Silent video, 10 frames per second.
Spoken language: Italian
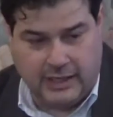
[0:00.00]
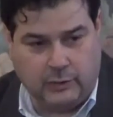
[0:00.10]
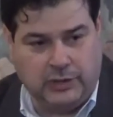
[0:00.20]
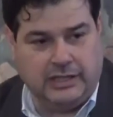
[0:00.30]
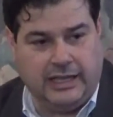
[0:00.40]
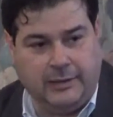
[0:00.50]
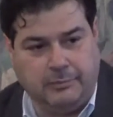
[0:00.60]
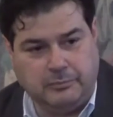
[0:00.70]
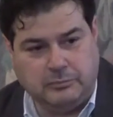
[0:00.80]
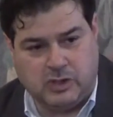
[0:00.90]
e
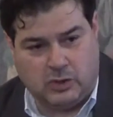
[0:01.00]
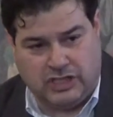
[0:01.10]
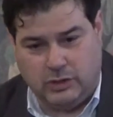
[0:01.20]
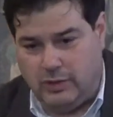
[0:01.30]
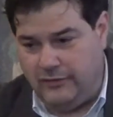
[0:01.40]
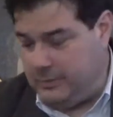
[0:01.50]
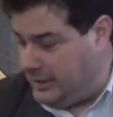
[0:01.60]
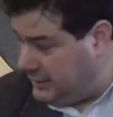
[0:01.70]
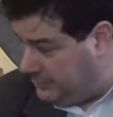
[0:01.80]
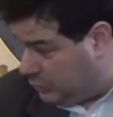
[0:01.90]
quindi sono stati due
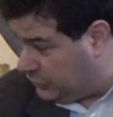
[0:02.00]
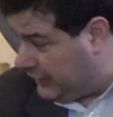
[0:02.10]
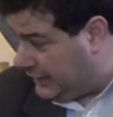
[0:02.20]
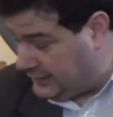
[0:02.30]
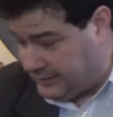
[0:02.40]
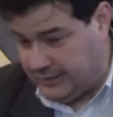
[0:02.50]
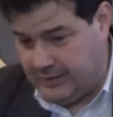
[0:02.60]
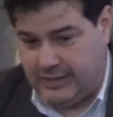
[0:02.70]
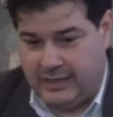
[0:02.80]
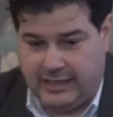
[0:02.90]
avvenimenti importanti
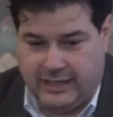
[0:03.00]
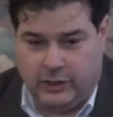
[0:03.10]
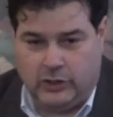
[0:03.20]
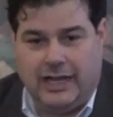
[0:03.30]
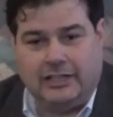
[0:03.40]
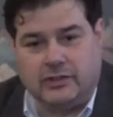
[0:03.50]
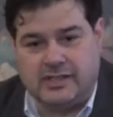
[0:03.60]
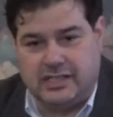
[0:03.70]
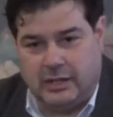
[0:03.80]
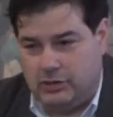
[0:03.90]
che hanno dato
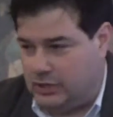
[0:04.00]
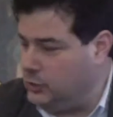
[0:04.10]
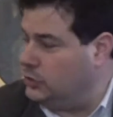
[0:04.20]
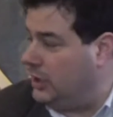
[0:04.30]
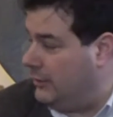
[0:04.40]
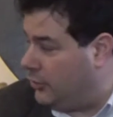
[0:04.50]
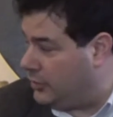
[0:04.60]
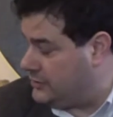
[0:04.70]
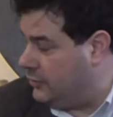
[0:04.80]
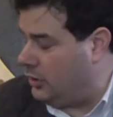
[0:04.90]
seguito a tutto il
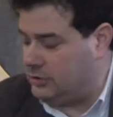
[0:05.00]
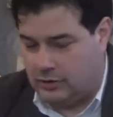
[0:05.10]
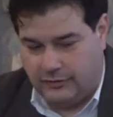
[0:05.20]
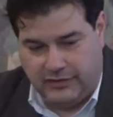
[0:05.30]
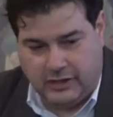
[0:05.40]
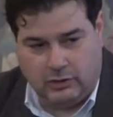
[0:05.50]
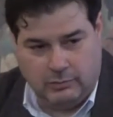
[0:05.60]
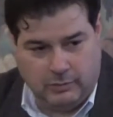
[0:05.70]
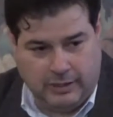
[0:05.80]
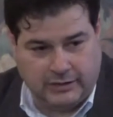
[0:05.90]
lavoro svolto fino a quel
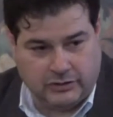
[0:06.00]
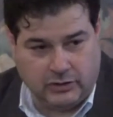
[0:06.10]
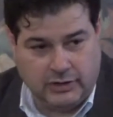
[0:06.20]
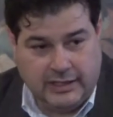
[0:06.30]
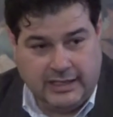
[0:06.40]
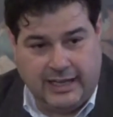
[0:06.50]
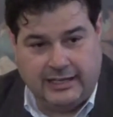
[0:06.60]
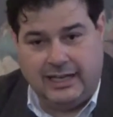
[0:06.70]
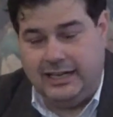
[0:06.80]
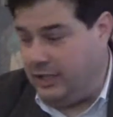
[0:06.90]
momento e
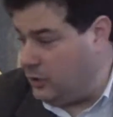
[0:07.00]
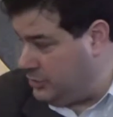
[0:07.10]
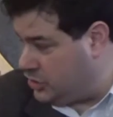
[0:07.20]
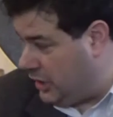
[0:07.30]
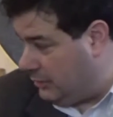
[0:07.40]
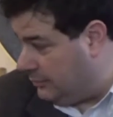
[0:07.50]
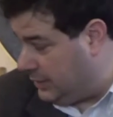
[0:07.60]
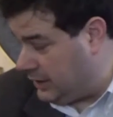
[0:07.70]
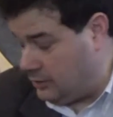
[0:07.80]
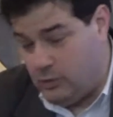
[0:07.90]
da lì ricominciamo
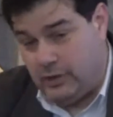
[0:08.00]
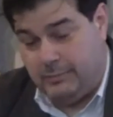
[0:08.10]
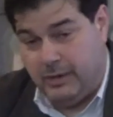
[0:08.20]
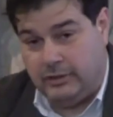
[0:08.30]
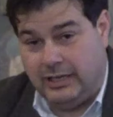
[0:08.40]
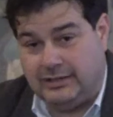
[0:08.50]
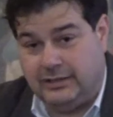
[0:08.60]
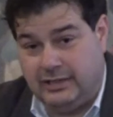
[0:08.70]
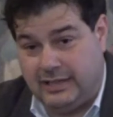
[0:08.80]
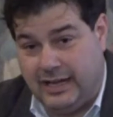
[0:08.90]
perché comunque abbiamo delle
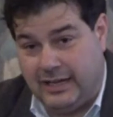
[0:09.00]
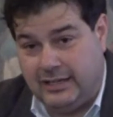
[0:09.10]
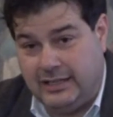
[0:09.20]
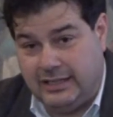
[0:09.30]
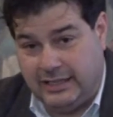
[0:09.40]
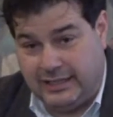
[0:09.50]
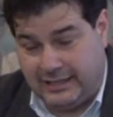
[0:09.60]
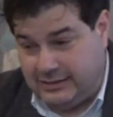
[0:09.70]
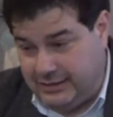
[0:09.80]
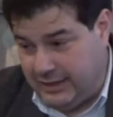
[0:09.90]
attività in
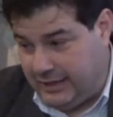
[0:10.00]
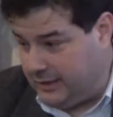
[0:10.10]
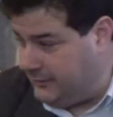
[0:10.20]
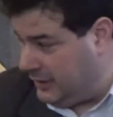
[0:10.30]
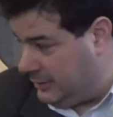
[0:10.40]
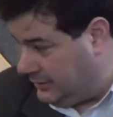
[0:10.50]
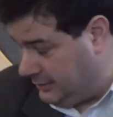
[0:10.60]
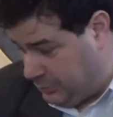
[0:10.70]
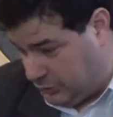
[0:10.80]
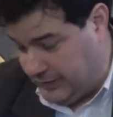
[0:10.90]
cantiere veramente
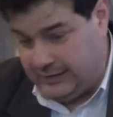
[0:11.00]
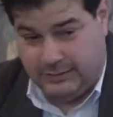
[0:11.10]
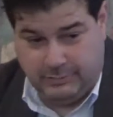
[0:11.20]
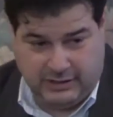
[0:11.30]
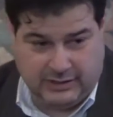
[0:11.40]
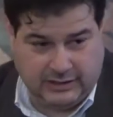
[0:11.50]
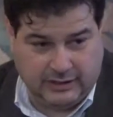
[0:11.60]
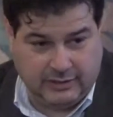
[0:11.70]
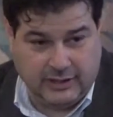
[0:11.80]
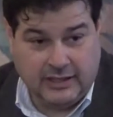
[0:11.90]
importanti e
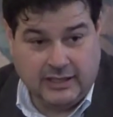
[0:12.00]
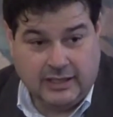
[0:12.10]
impegnative.